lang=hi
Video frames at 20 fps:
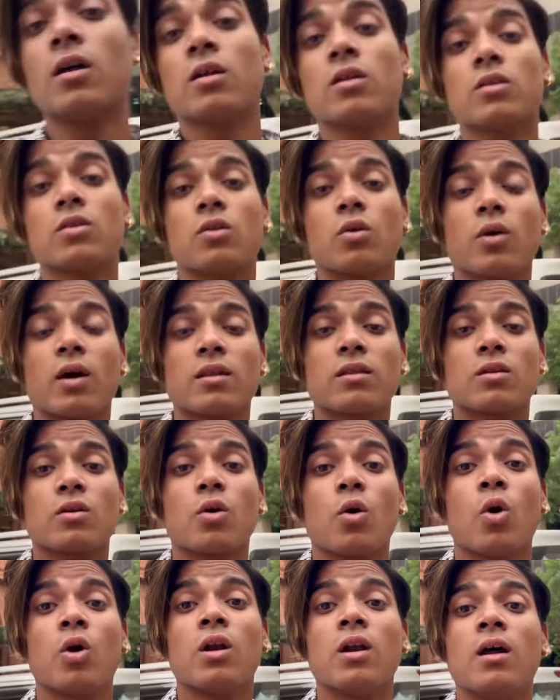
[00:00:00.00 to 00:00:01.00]
है यार तो मैं भीड़
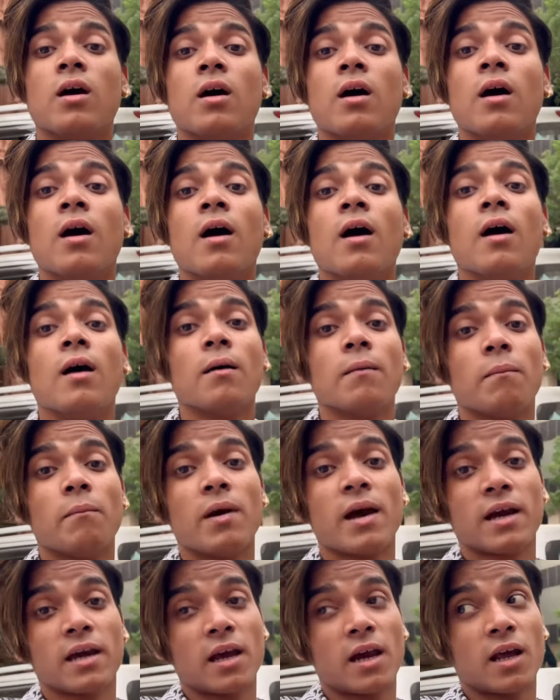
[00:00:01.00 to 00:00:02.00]
में हूँ आवाज आ रही हूँ
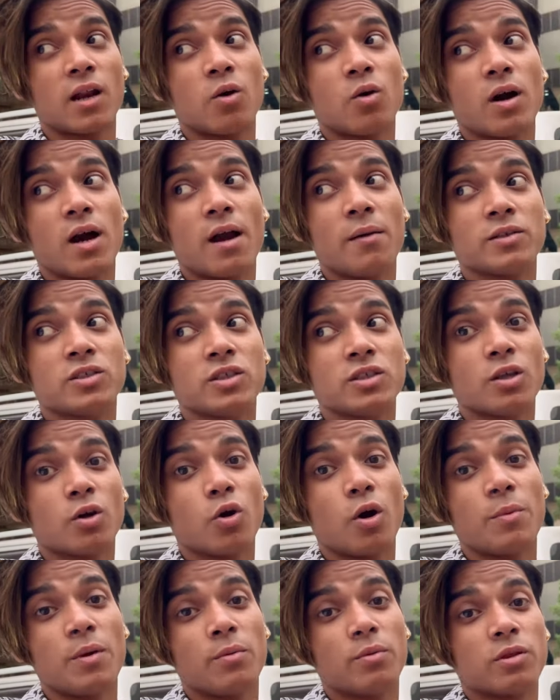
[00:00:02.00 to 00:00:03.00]
मैं कह रहा हूँ अभी तो
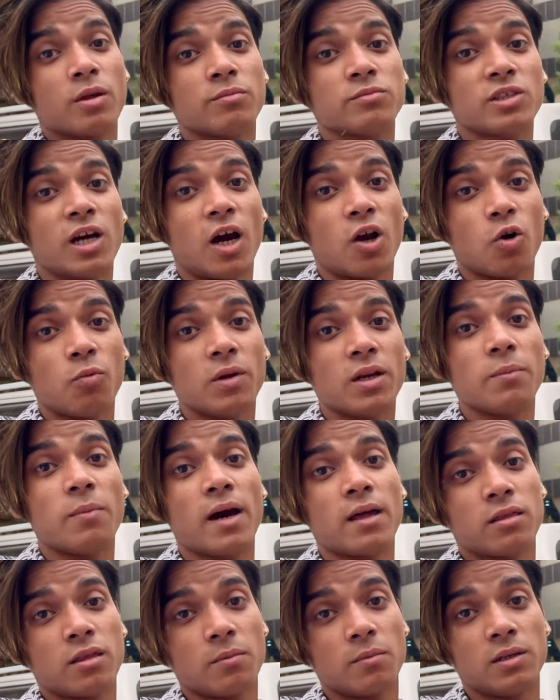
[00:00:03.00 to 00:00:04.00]
अभी समझा रहा हूँ मेरी
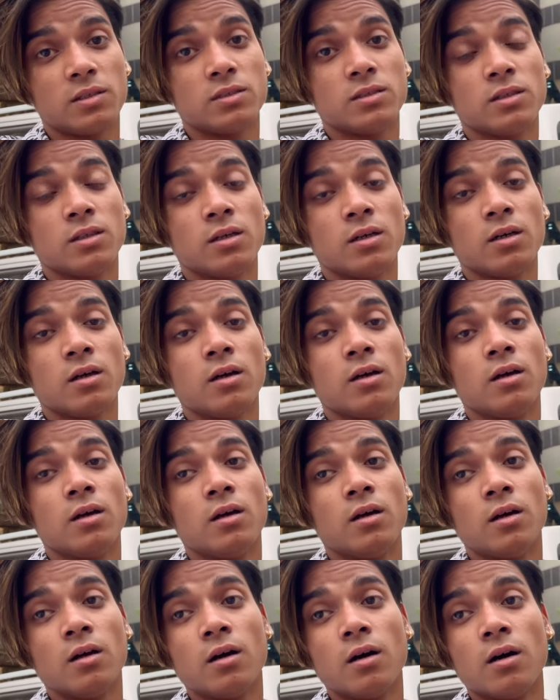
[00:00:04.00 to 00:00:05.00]
बात ठीक है ना मैं
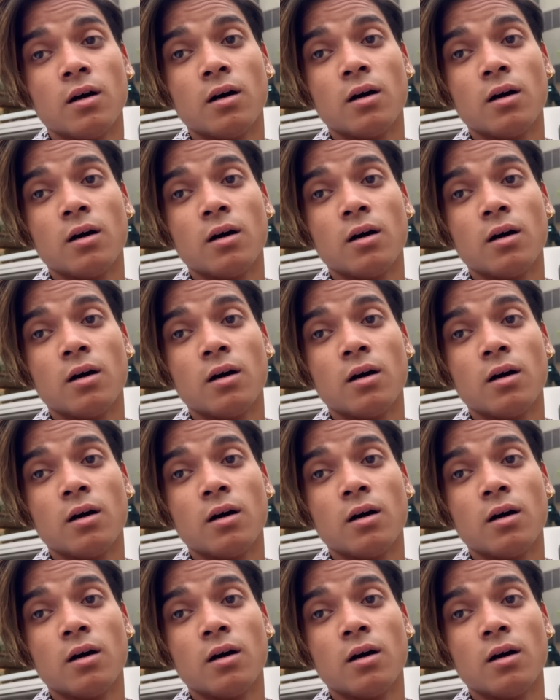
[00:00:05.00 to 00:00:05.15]
बता दूंगी